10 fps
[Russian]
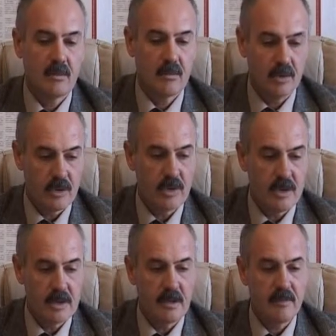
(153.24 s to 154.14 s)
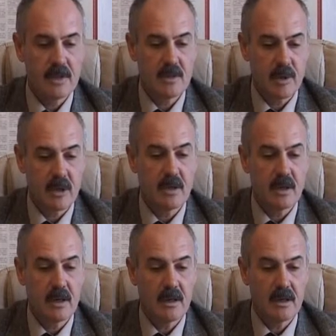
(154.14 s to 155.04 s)
будут нести с 1
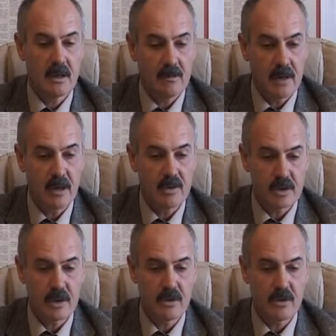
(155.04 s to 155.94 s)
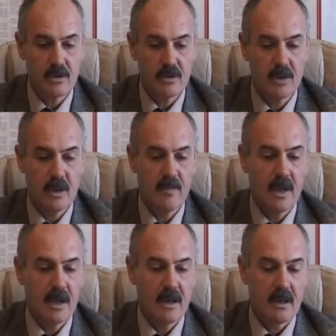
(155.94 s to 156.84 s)
января уже следующего года
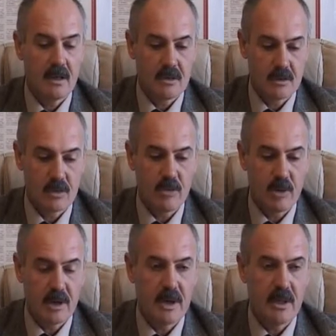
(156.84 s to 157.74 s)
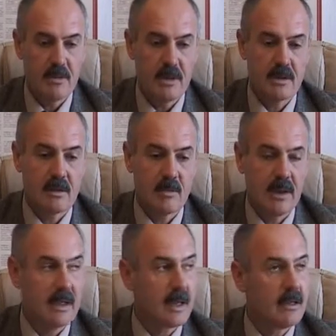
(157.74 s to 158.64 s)
службу по охране общественного
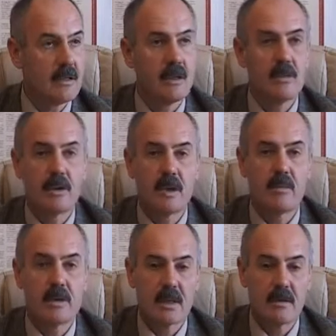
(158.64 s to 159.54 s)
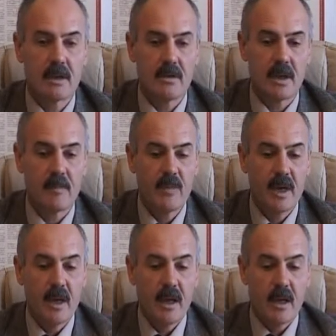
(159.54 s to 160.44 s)
порядка на территории Лабинского района.
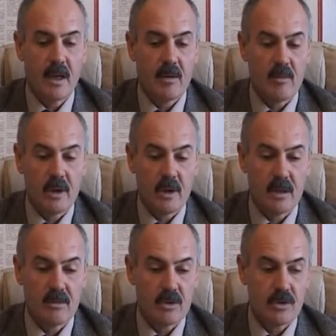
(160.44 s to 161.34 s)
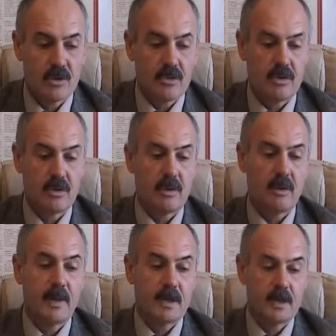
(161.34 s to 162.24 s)
Мало того, что вот
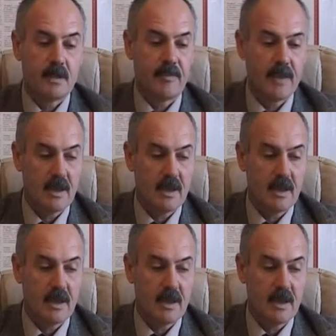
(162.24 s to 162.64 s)
наши